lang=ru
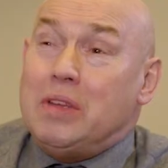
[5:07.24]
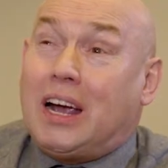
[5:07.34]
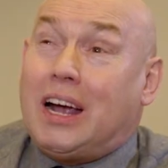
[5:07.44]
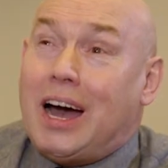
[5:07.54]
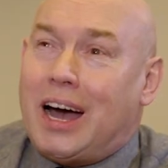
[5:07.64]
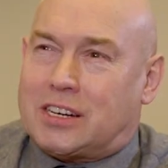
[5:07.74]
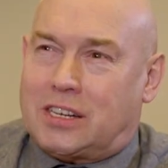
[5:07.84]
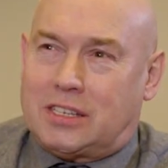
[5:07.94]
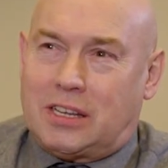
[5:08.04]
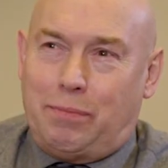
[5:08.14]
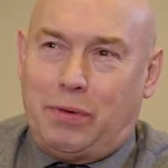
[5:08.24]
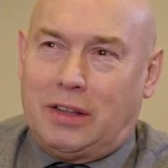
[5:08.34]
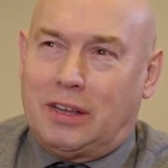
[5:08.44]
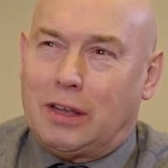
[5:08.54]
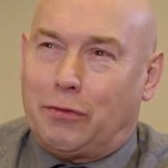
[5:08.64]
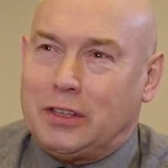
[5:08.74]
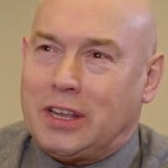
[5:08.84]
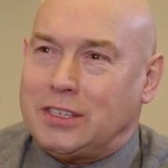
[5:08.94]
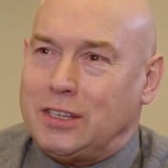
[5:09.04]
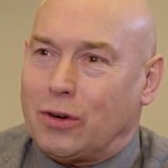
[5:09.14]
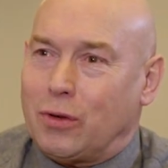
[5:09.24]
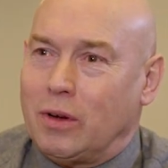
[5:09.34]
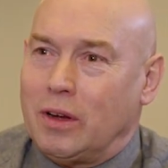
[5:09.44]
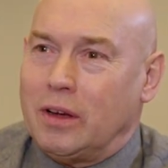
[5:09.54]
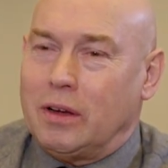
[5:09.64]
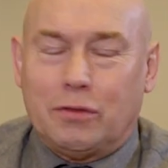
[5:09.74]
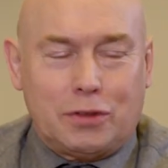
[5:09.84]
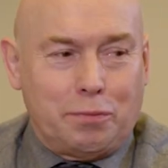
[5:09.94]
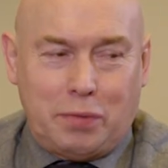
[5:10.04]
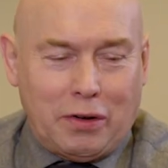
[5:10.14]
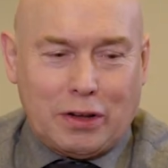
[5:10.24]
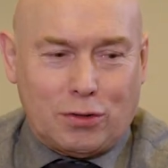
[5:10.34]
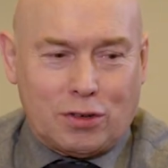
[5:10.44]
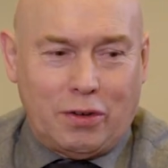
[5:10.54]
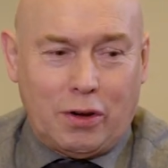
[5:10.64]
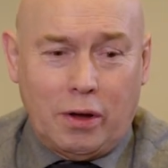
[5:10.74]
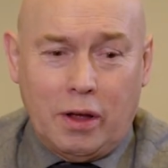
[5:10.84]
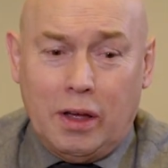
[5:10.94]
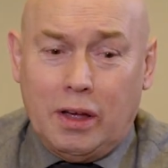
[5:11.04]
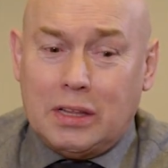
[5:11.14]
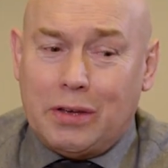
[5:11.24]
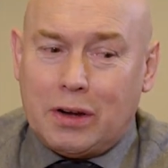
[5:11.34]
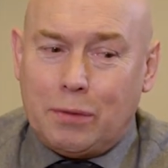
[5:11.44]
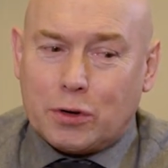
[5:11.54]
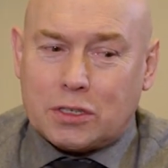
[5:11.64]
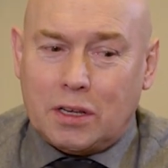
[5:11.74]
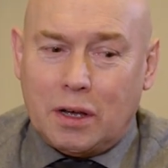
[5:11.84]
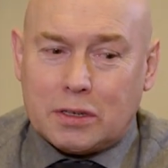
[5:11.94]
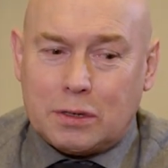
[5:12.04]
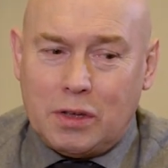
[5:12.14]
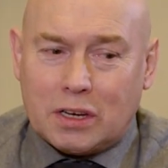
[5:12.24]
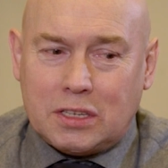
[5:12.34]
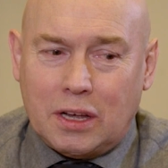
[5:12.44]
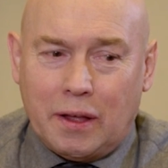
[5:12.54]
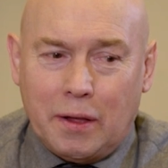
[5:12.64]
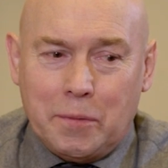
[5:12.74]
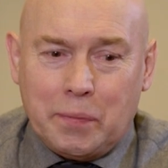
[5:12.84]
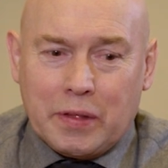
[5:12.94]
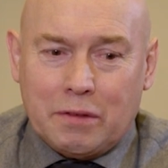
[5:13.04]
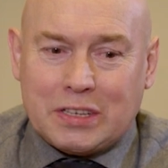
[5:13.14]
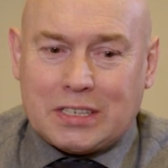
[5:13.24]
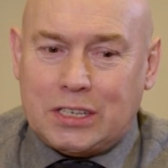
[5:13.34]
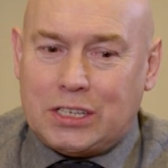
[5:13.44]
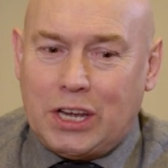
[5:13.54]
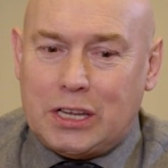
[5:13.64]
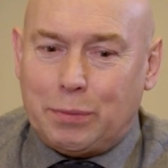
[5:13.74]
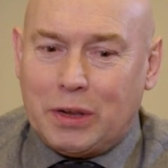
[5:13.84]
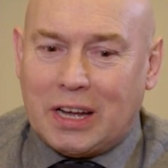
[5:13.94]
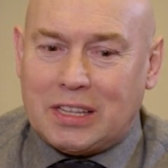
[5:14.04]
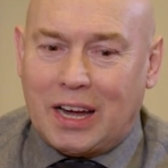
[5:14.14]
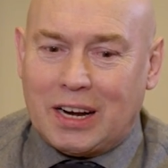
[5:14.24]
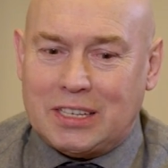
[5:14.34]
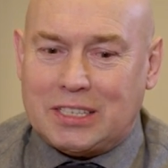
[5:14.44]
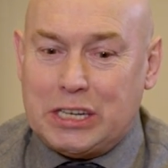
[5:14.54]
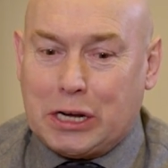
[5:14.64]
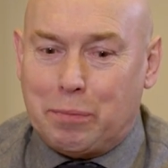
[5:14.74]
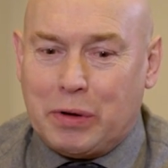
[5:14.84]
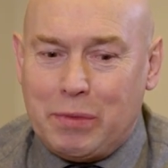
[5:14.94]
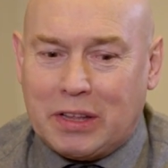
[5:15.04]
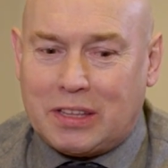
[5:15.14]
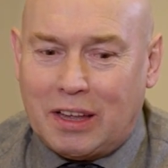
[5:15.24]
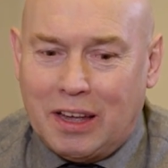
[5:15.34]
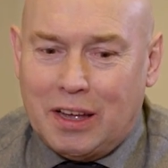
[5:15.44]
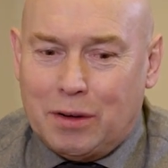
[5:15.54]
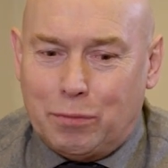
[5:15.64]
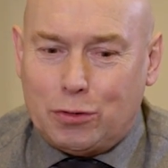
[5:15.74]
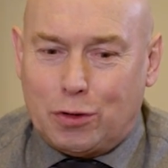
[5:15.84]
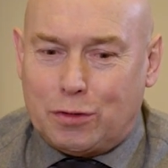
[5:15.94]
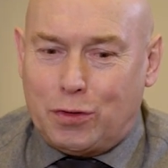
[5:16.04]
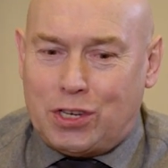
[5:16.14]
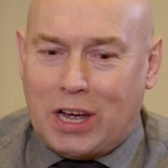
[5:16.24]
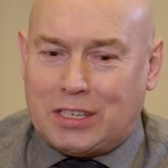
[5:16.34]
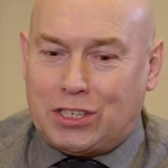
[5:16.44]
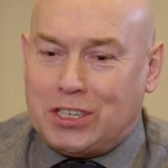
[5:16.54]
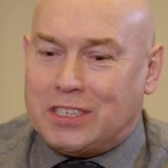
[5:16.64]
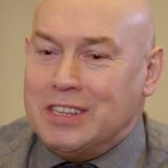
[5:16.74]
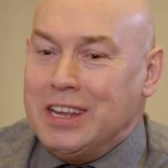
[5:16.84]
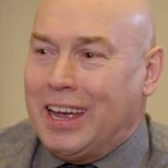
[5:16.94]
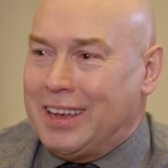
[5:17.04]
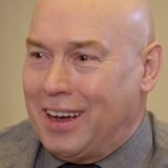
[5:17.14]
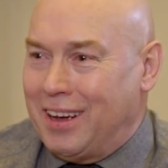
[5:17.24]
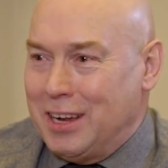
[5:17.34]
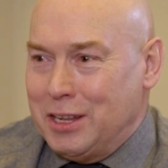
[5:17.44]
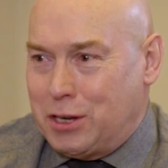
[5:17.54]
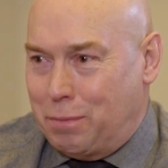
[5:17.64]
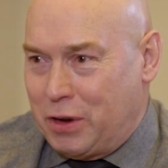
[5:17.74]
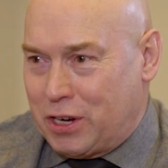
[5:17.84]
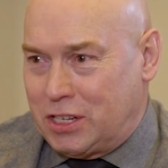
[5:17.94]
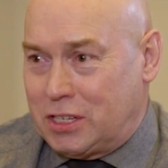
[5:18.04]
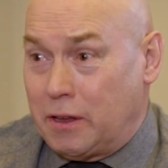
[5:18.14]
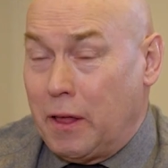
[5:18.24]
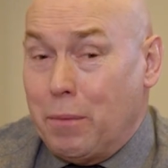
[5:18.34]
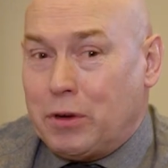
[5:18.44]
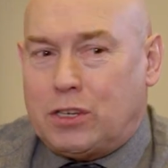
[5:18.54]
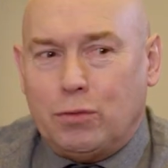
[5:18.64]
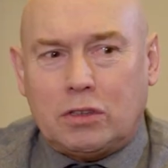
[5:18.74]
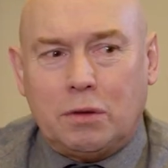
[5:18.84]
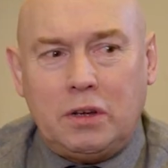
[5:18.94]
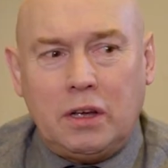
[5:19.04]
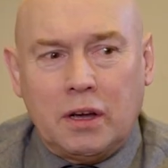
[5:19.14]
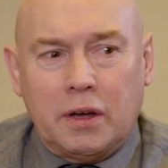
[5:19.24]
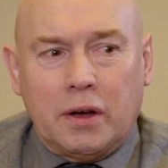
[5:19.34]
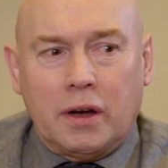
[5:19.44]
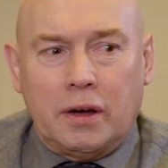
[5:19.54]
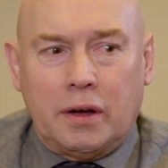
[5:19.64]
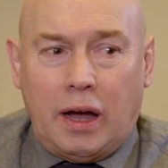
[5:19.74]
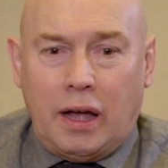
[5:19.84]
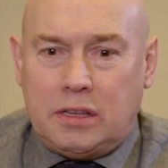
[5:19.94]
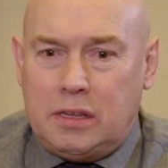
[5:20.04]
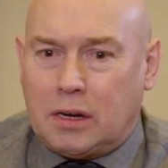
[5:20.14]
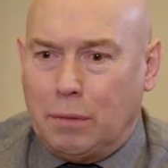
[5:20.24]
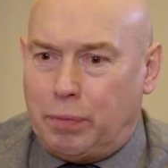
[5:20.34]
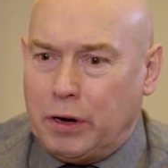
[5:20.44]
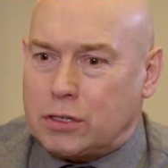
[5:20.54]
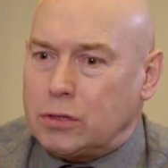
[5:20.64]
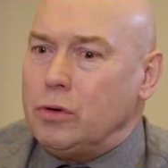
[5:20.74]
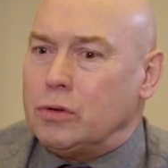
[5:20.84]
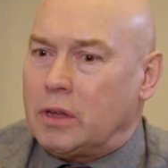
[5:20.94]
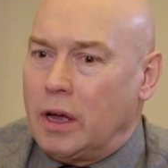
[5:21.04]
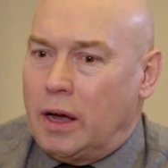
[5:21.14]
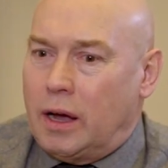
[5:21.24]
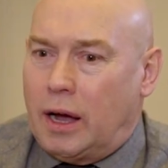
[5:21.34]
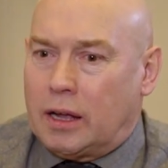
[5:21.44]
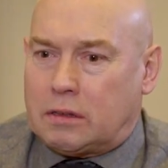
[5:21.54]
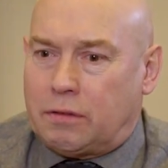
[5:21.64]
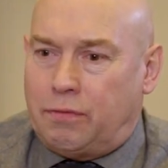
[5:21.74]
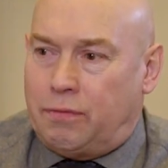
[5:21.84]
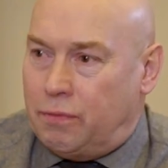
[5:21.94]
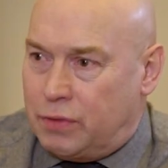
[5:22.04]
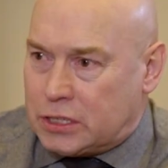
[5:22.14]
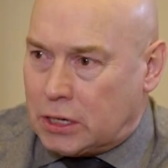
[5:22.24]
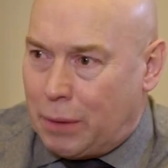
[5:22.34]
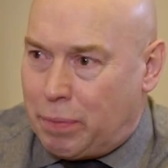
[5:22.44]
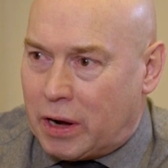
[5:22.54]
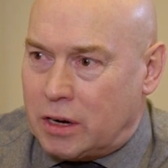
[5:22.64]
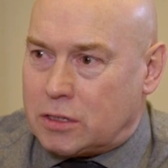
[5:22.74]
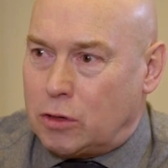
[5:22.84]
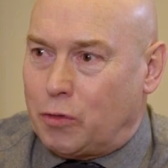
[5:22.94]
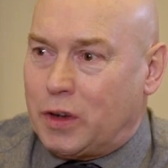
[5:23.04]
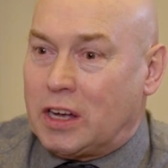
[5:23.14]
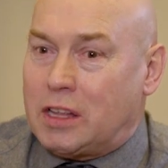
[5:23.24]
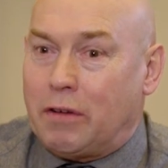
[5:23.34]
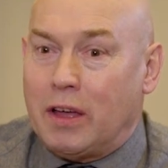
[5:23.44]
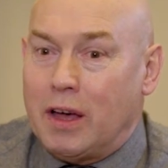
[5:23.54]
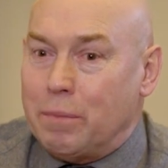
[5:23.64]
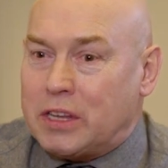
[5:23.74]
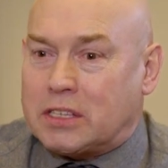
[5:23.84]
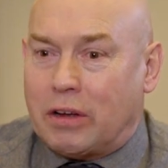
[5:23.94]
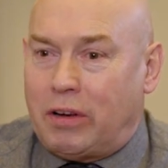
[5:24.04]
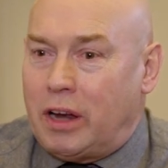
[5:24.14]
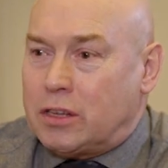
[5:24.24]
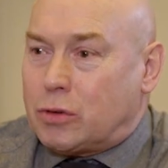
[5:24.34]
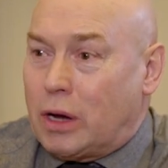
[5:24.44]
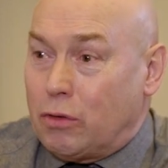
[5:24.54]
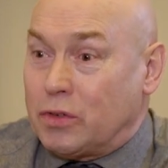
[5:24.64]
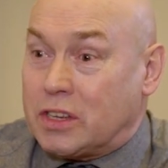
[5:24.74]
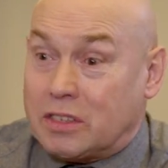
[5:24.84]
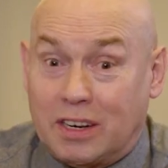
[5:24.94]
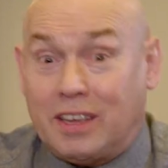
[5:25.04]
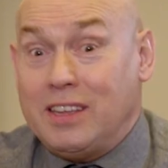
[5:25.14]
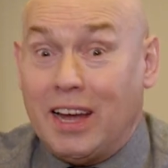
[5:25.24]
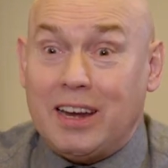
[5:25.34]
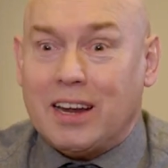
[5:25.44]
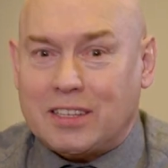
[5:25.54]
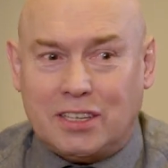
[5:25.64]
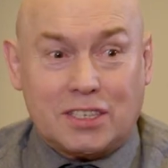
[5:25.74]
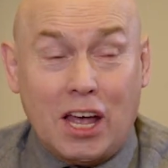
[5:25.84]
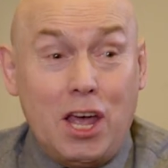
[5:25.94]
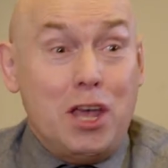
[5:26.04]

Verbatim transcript: И мне кажется опять, это я фантазирую, первый раз тоже говорю, наверное, после смерти восхищение, благодарности и комплименты будут звучать честнее, чем при жизни. Почему-то мы э, одни комплексуют от высокопарных слов. И когда вы представляли Сухарук, вы сказали «гениальный артист».